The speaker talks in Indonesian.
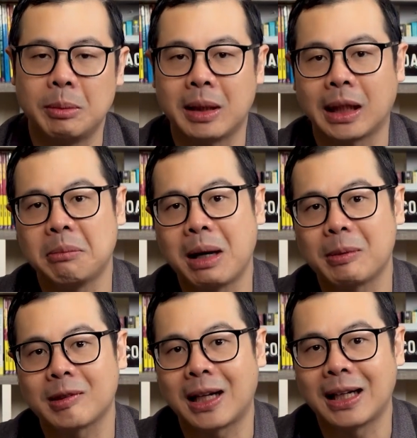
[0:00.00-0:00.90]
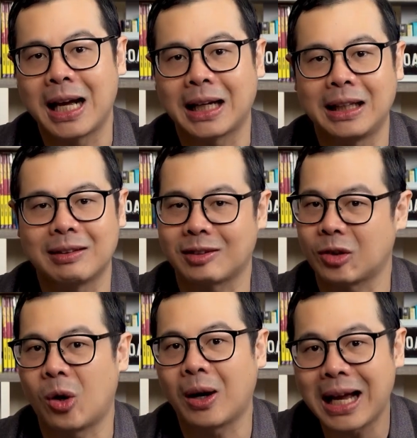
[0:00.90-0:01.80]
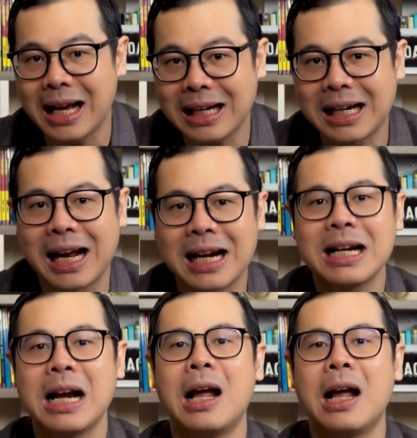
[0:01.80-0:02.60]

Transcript: lebih menerima pesan dari seseorang dengan